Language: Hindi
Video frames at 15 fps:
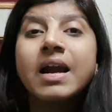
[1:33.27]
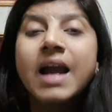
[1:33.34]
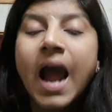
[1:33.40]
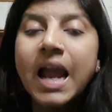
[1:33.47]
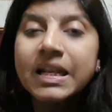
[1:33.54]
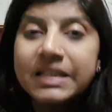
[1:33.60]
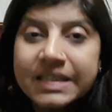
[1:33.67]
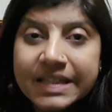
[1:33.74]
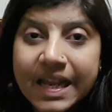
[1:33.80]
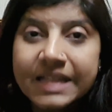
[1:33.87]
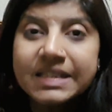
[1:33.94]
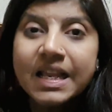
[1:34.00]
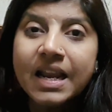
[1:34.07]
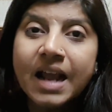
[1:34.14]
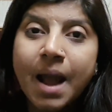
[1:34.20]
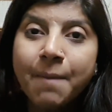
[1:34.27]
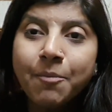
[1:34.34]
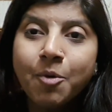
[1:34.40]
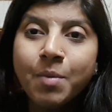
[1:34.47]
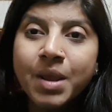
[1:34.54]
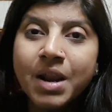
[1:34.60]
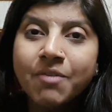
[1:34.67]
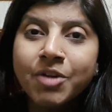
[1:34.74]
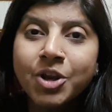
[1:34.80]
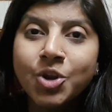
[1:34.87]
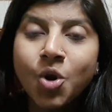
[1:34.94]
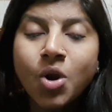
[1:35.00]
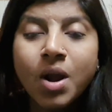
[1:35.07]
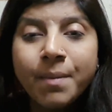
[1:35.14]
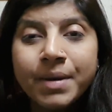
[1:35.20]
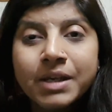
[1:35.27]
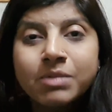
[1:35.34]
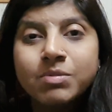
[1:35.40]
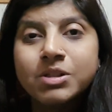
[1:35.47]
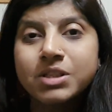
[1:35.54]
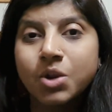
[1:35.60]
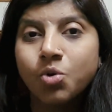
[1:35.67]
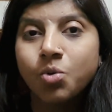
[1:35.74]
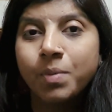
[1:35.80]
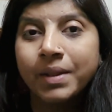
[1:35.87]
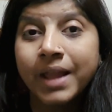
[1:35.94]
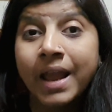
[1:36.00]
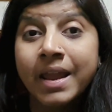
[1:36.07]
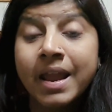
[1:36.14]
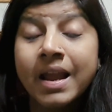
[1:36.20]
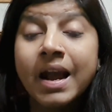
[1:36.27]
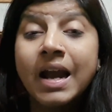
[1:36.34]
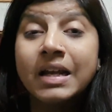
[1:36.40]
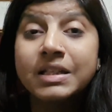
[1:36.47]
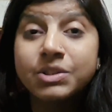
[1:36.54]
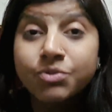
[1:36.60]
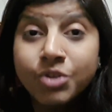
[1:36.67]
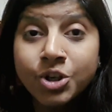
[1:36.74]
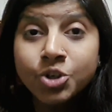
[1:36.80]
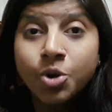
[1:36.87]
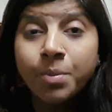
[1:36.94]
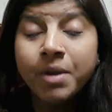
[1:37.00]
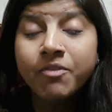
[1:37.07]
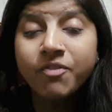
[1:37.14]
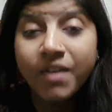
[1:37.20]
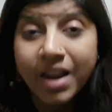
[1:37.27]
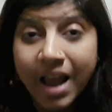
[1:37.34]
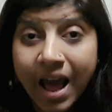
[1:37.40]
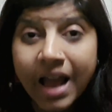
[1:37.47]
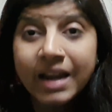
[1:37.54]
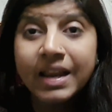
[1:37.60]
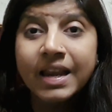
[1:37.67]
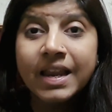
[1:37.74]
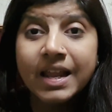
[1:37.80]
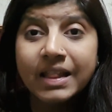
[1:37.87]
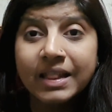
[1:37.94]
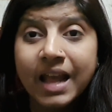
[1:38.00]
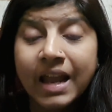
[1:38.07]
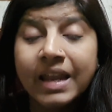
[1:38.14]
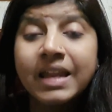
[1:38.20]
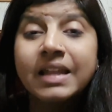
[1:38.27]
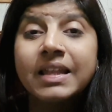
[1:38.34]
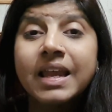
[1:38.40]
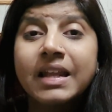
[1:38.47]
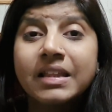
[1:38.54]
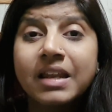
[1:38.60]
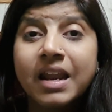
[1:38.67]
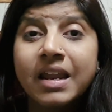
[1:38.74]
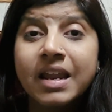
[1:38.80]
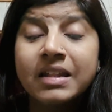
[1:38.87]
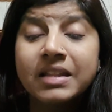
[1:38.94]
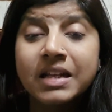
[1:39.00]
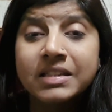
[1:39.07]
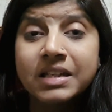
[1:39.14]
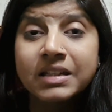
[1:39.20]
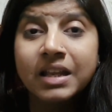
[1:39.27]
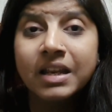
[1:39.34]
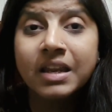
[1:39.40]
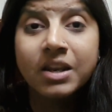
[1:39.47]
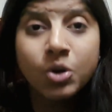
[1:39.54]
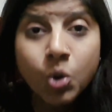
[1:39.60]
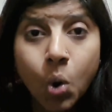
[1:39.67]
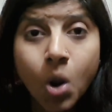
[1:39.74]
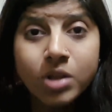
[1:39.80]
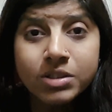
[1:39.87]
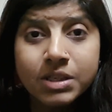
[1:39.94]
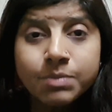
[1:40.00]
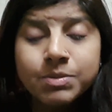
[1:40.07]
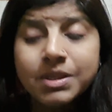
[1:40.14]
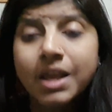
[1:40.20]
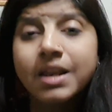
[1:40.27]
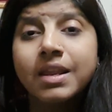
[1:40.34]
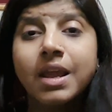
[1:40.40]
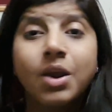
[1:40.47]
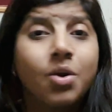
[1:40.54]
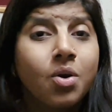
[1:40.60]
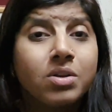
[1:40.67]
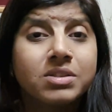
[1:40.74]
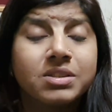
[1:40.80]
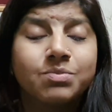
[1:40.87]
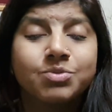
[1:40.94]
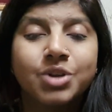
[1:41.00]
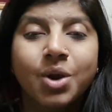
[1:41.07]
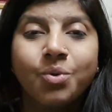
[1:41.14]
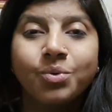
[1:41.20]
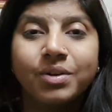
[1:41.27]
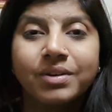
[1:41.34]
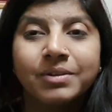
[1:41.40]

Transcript: गाइस कैसा लगा आपको मेरा वीडियो कमेंट में जरूर बताइएगा इस वीडियो में फिलहाल के लिए इतना ही देखते रहिए ताज़ा तरीन गॉसिप्स के लिए गॉसिप टाउन